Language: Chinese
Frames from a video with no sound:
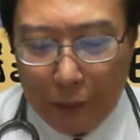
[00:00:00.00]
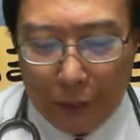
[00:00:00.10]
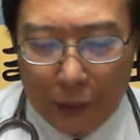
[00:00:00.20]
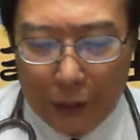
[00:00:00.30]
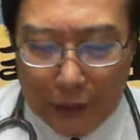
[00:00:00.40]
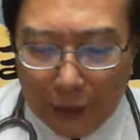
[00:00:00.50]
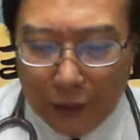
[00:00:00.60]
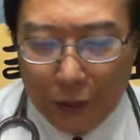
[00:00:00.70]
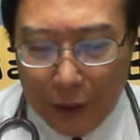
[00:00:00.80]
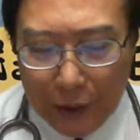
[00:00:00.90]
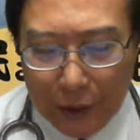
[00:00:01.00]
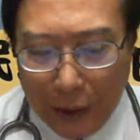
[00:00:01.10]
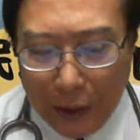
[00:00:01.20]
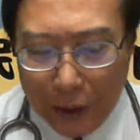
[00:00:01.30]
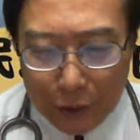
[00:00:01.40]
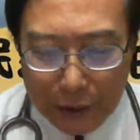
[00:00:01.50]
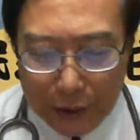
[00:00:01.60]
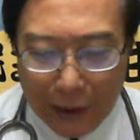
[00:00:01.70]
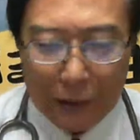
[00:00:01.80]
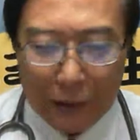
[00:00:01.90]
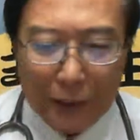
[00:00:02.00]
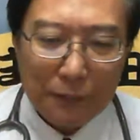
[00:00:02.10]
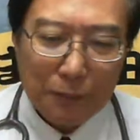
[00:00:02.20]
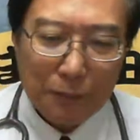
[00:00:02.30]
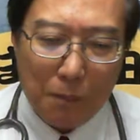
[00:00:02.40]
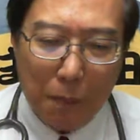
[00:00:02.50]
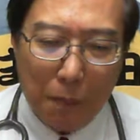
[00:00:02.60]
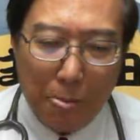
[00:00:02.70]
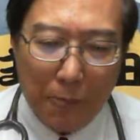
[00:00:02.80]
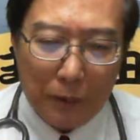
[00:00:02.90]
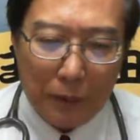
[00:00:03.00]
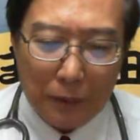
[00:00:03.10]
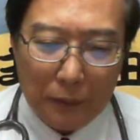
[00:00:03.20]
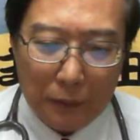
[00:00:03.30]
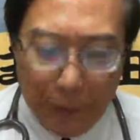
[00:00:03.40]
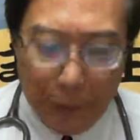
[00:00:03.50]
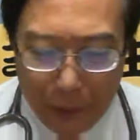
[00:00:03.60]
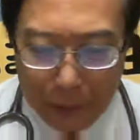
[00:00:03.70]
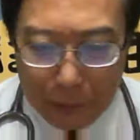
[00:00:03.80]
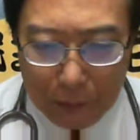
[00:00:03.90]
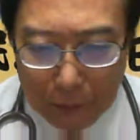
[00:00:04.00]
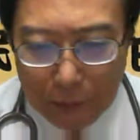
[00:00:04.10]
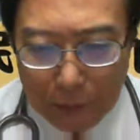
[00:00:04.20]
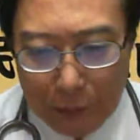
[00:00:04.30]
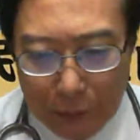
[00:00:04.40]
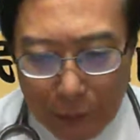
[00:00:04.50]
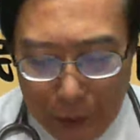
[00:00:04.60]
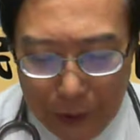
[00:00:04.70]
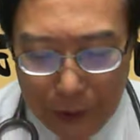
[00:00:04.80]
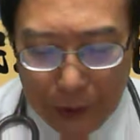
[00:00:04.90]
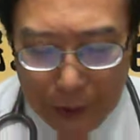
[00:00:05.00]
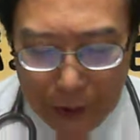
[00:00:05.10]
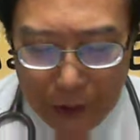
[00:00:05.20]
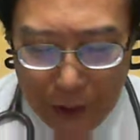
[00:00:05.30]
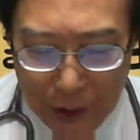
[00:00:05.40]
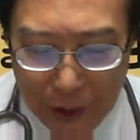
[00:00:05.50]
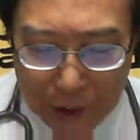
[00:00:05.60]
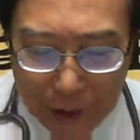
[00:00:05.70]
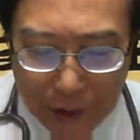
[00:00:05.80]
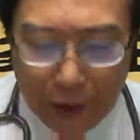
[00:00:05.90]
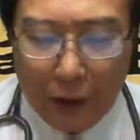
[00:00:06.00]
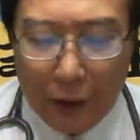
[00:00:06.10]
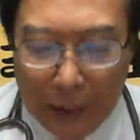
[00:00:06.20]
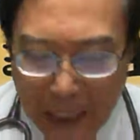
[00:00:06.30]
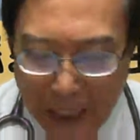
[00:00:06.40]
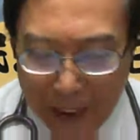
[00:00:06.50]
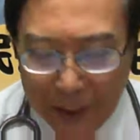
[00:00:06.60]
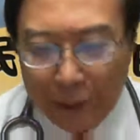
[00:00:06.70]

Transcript: 去算到迄个三一九枪击案，明明开枪的是天哪？